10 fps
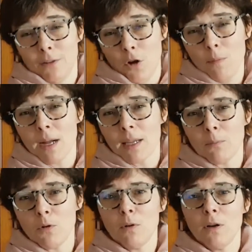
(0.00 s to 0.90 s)

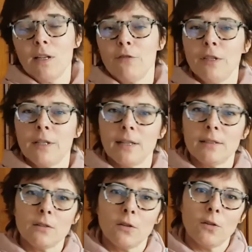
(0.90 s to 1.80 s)
remarquablement
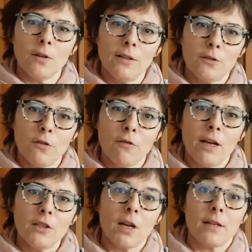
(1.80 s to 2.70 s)
efficace dans les
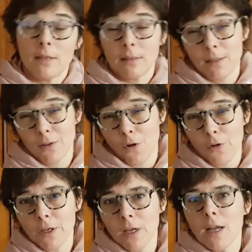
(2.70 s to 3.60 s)
sevrages à certaines
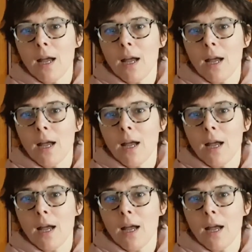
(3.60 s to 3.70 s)
drogues,